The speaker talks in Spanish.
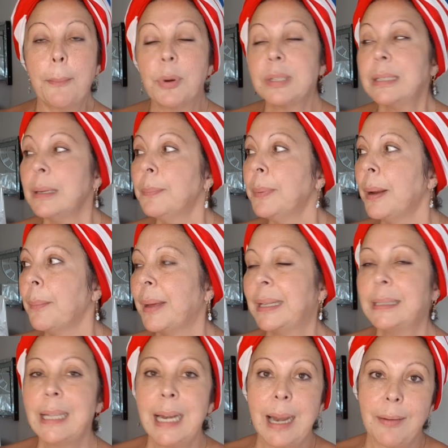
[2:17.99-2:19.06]
pues
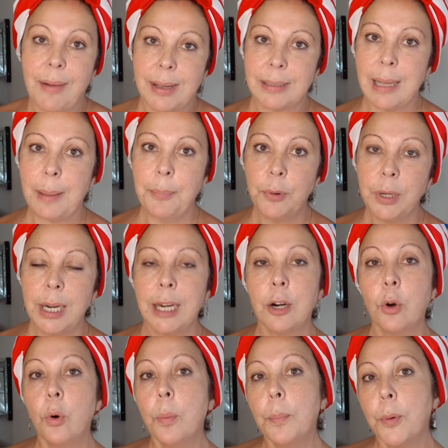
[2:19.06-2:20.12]
simplemente le vas a
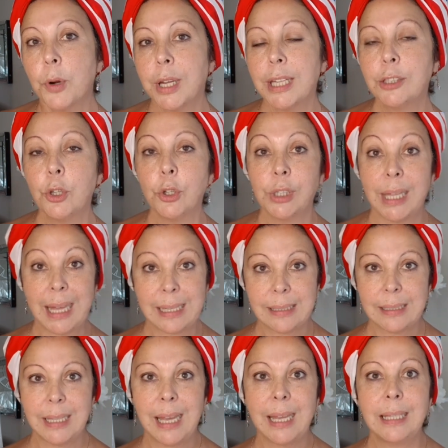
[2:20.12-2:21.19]
poner un poquito de
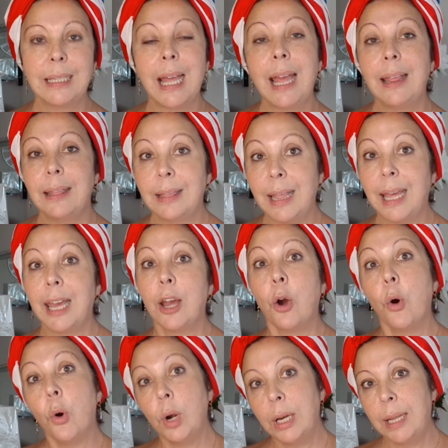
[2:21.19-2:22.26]
aceite
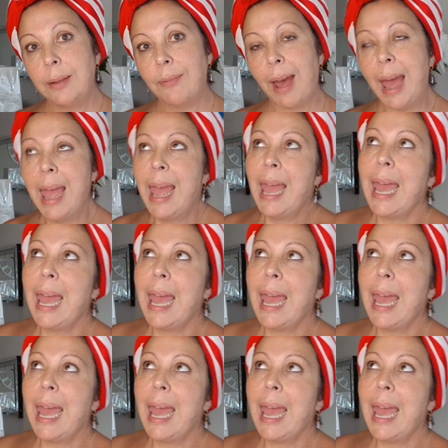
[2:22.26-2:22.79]
de oliva.